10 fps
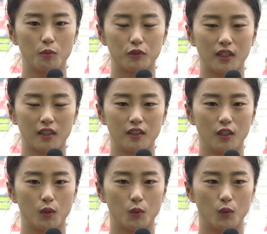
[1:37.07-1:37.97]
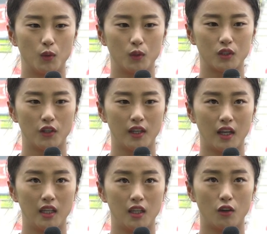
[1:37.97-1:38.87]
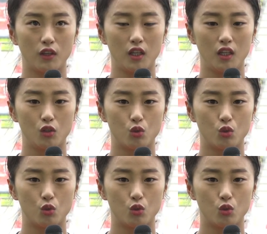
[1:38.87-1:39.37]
부탁드리고 저희가 이 경기